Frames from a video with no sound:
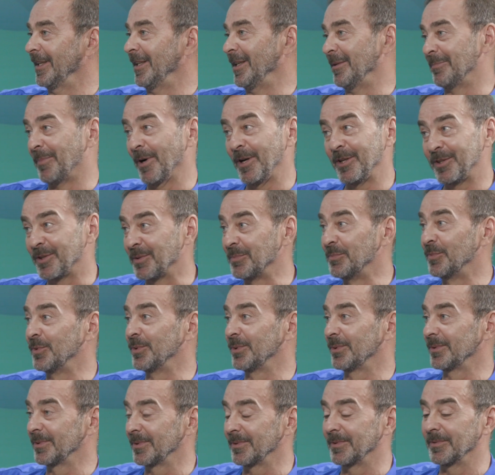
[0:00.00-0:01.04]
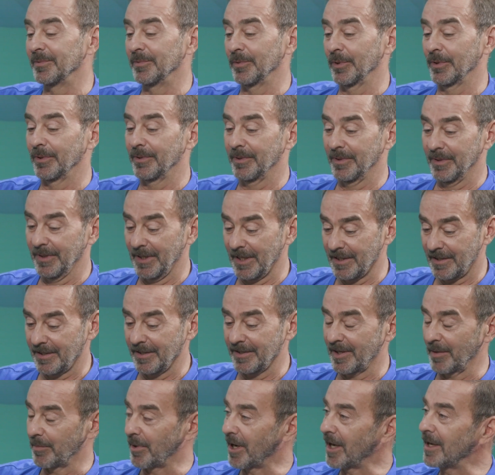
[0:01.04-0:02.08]
И поэтому, вот, если
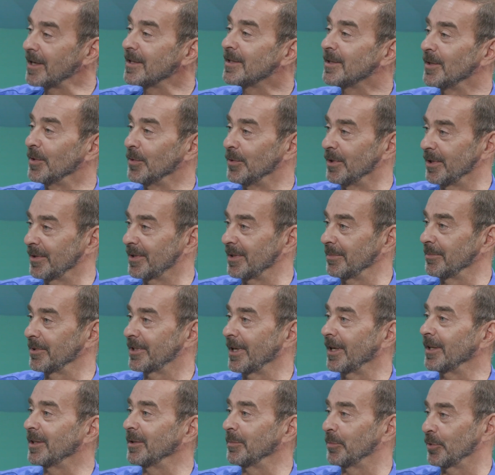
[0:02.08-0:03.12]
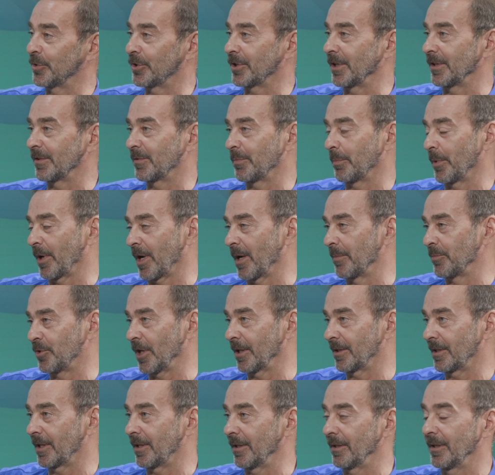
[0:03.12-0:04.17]
собрались люди самостоятельно путешествовать по
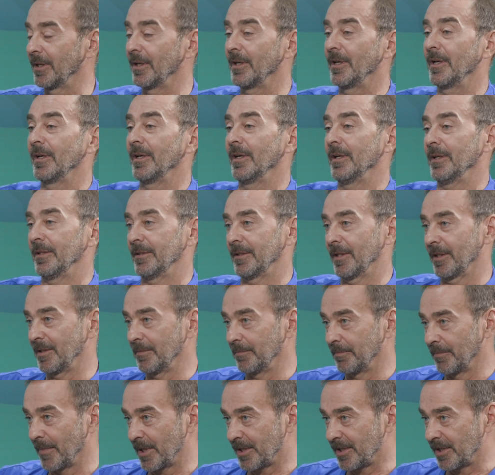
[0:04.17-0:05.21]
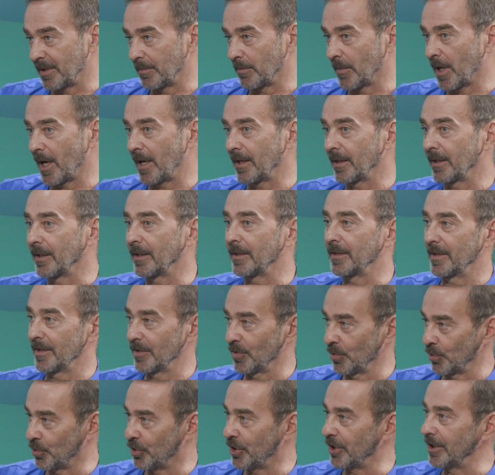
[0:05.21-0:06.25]
Камчатке, надо максимально
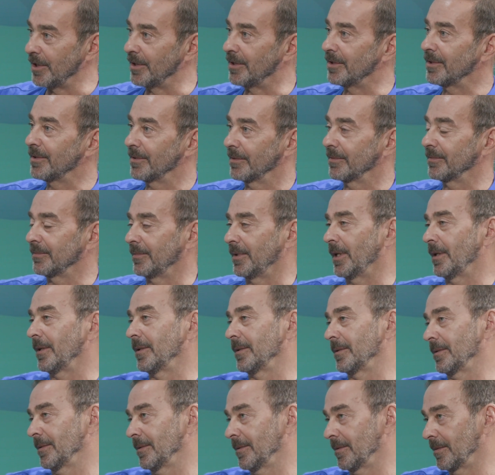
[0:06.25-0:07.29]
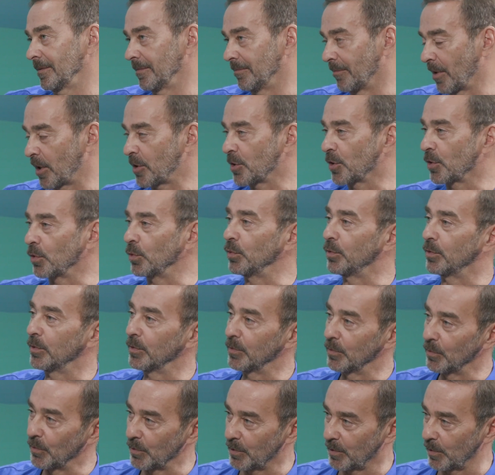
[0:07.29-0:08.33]
изучить да, маршрут,
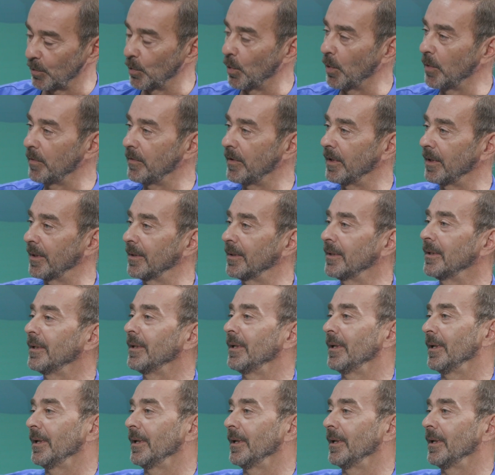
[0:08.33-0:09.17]
условия